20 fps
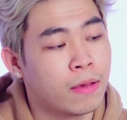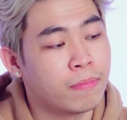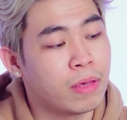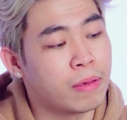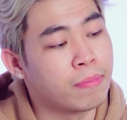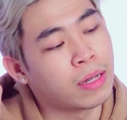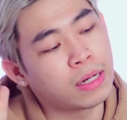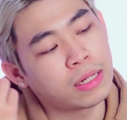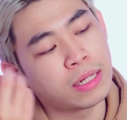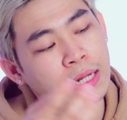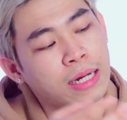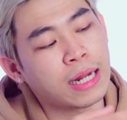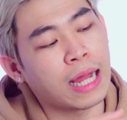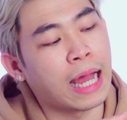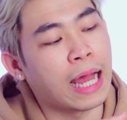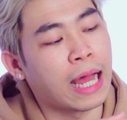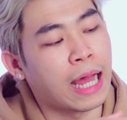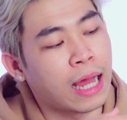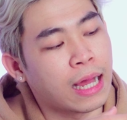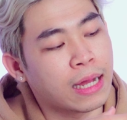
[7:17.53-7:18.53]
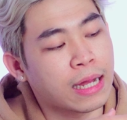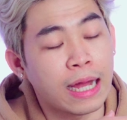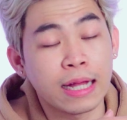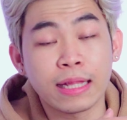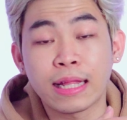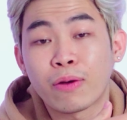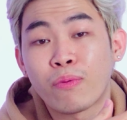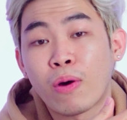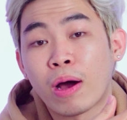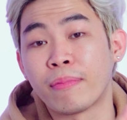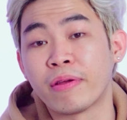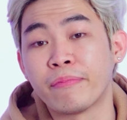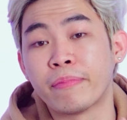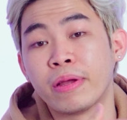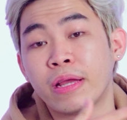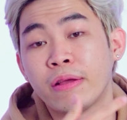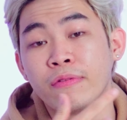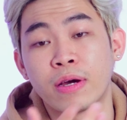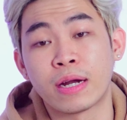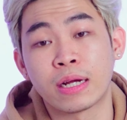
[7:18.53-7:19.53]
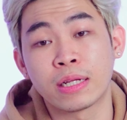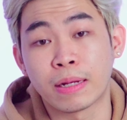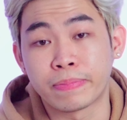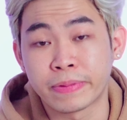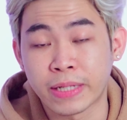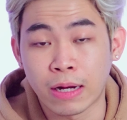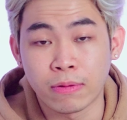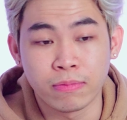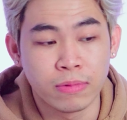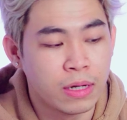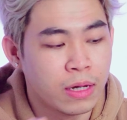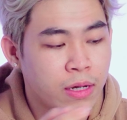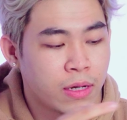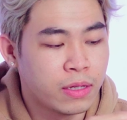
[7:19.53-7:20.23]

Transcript: bị mất hết cả cái tài khoản mình vừa đăng nhập xong.